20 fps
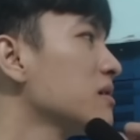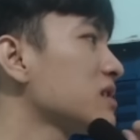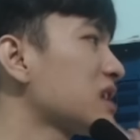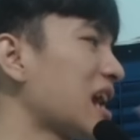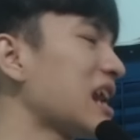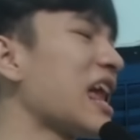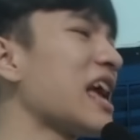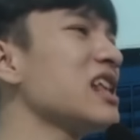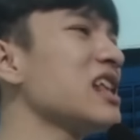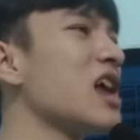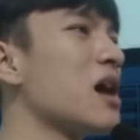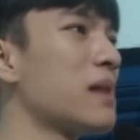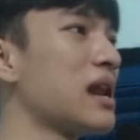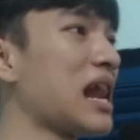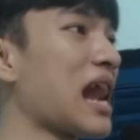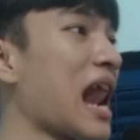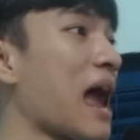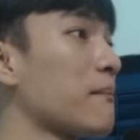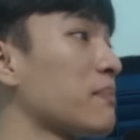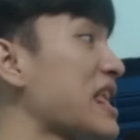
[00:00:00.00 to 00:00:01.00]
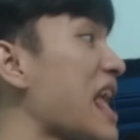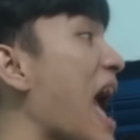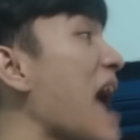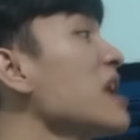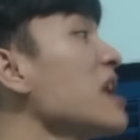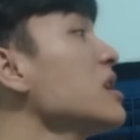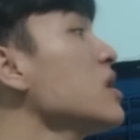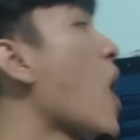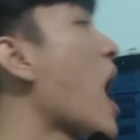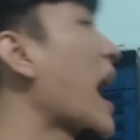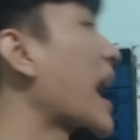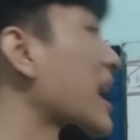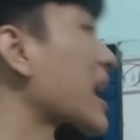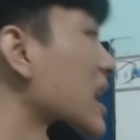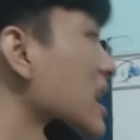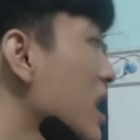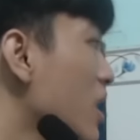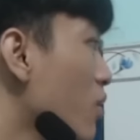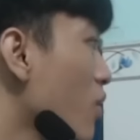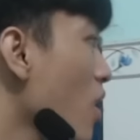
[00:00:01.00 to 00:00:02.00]
Chẳng lẽ giờ mình làm gián đoạn
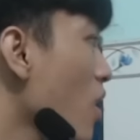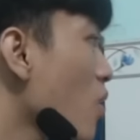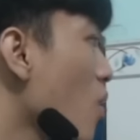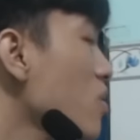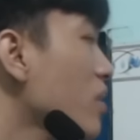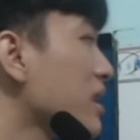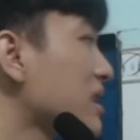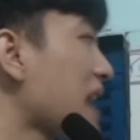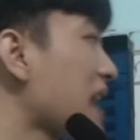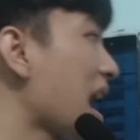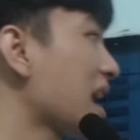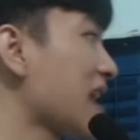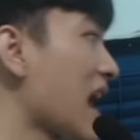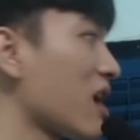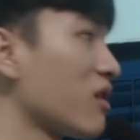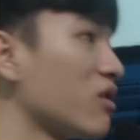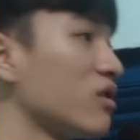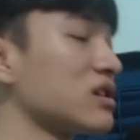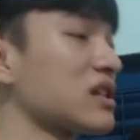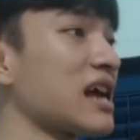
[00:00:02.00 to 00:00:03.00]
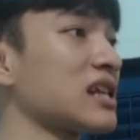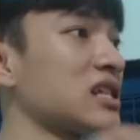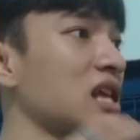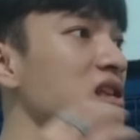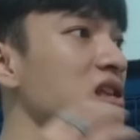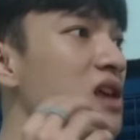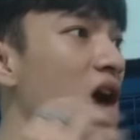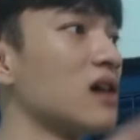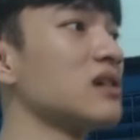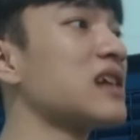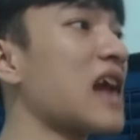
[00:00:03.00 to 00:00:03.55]
cái điều đó của người ta, và người ta sẽ nhận